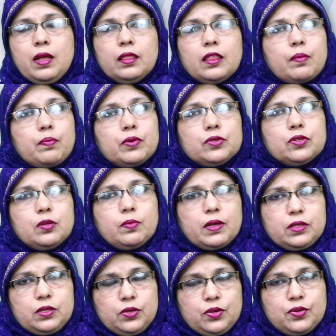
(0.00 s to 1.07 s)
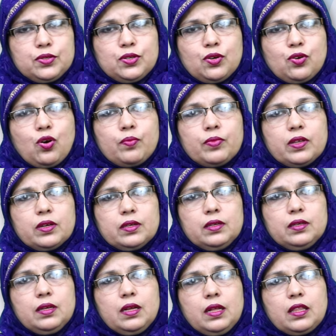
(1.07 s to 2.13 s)
তারপরে যদি বাচ্চা নড়াচড়া কম থাকে
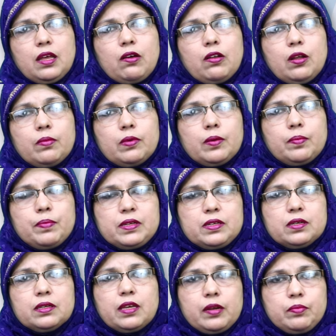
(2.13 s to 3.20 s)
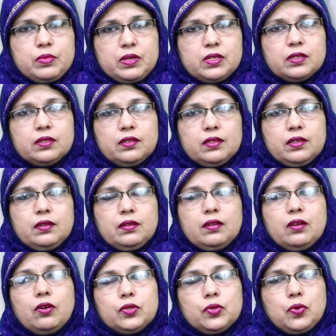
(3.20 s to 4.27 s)
তাহলে আমরা পেশেন্টকে অ্যাডমিশন দিয়ে
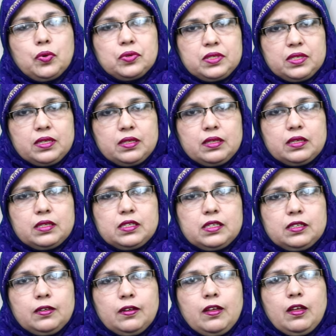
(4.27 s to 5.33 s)
হয়তো অক্সিজেন দিচ্ছি